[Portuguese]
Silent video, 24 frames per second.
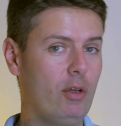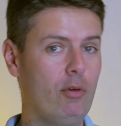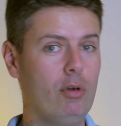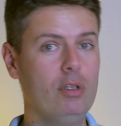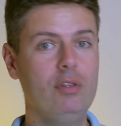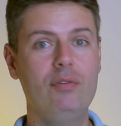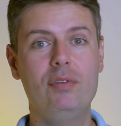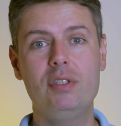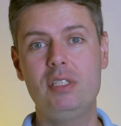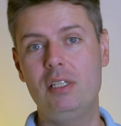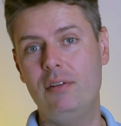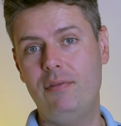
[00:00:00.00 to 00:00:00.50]
E
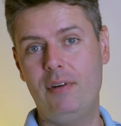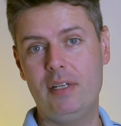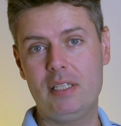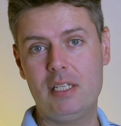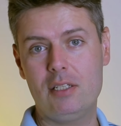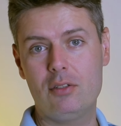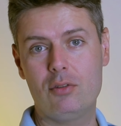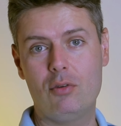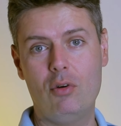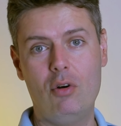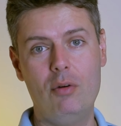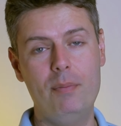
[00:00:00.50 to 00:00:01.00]
quando você faz
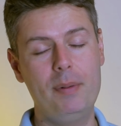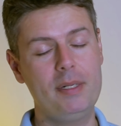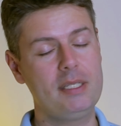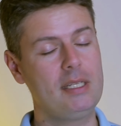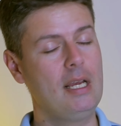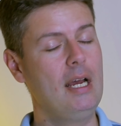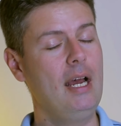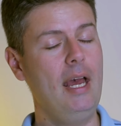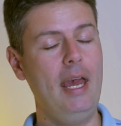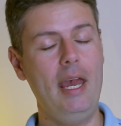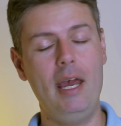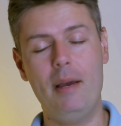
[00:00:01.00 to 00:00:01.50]
as
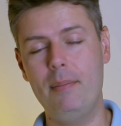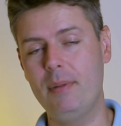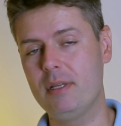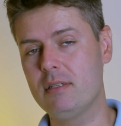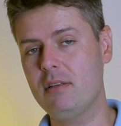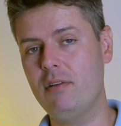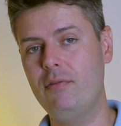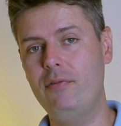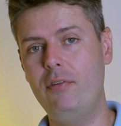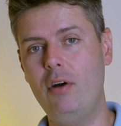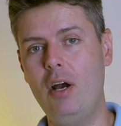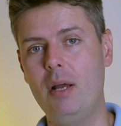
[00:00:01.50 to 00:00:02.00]
compras, é a
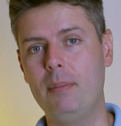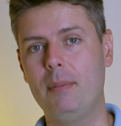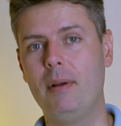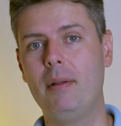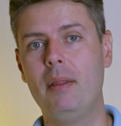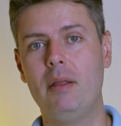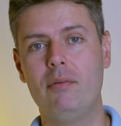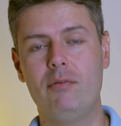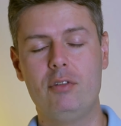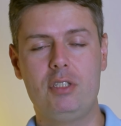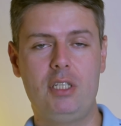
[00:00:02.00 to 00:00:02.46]
mesma forma.